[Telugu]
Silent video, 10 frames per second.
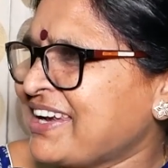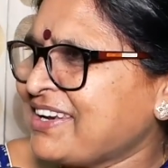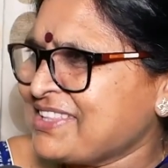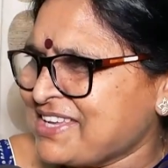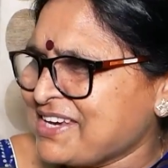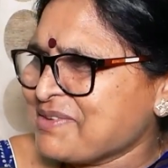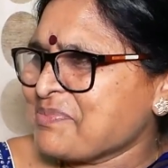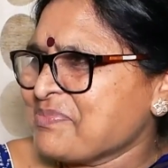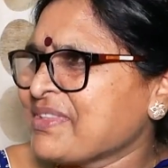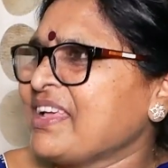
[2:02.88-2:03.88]
అన్నది
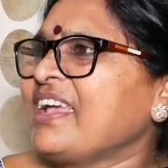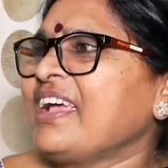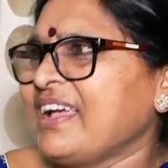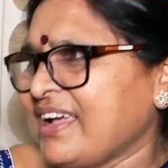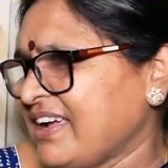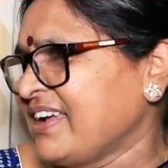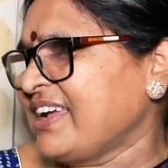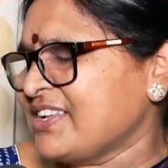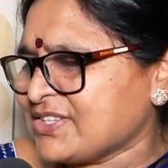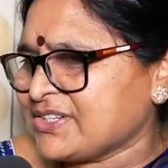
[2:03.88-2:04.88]

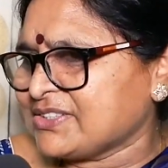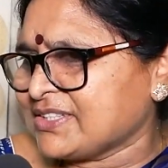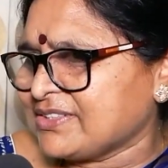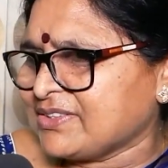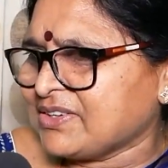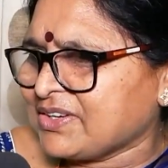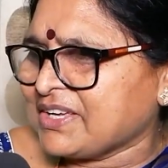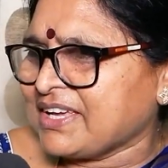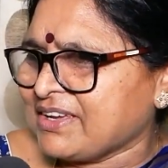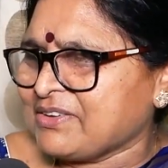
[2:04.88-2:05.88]
ఏం జరుగుతుందో
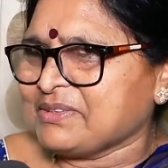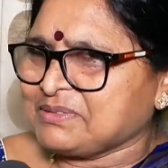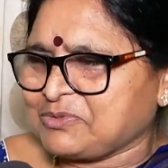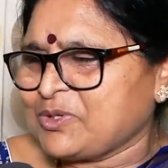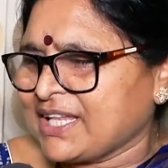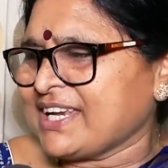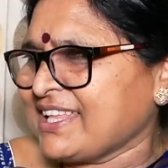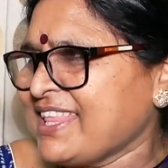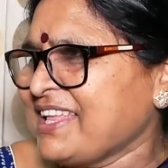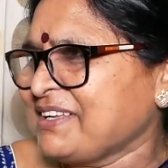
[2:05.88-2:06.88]
ఏ ఉంటారు
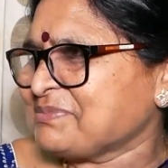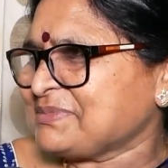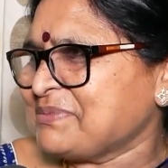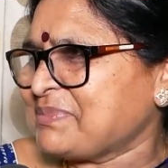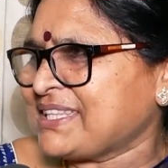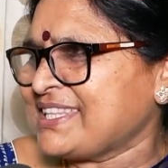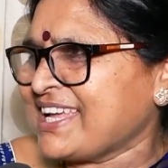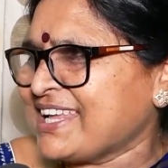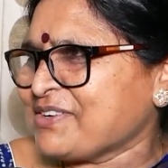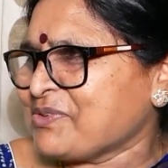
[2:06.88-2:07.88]
కదా
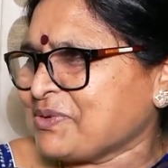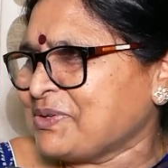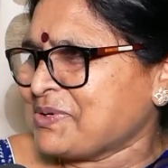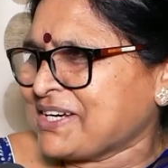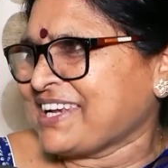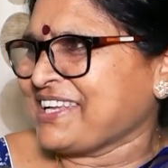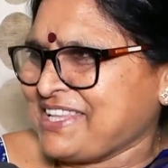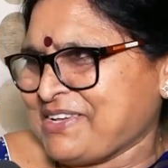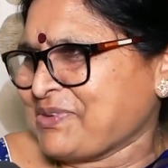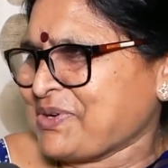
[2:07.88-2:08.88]
ప్రతిదానికి ఒకరు ఉంటారు
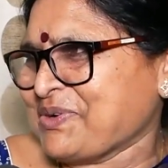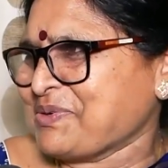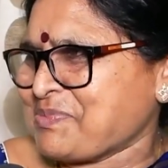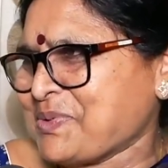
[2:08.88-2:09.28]
కదా ఎవరో ఒకరు